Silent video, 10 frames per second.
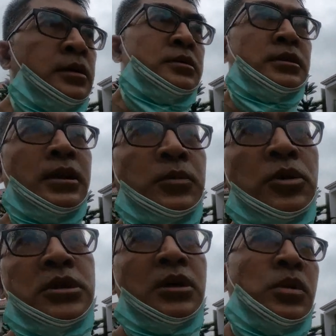saya
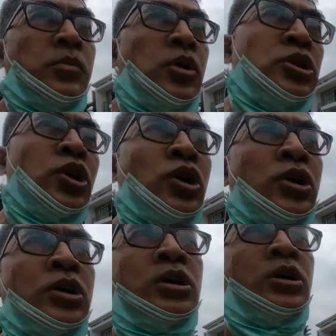berusaha
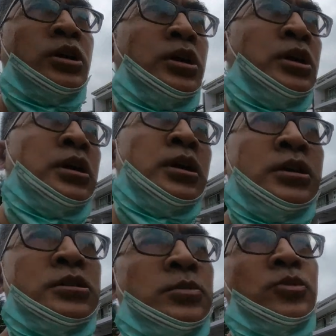memotong
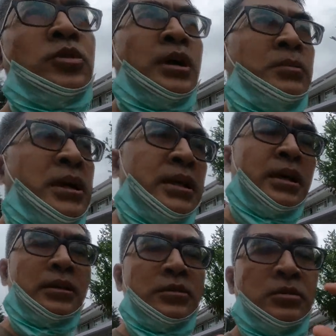semua
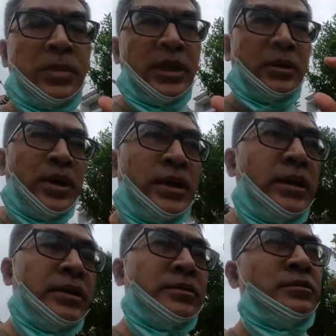materi itu pendek-pendek
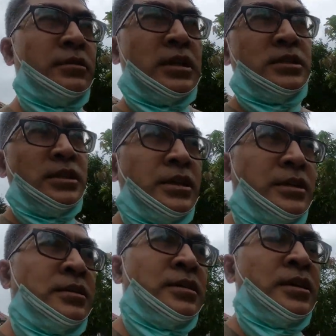gitu durasinya
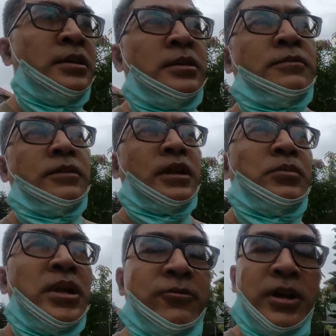ya
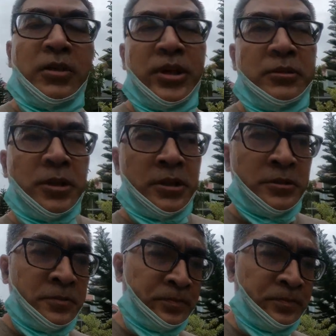fragmen-fragmen begitu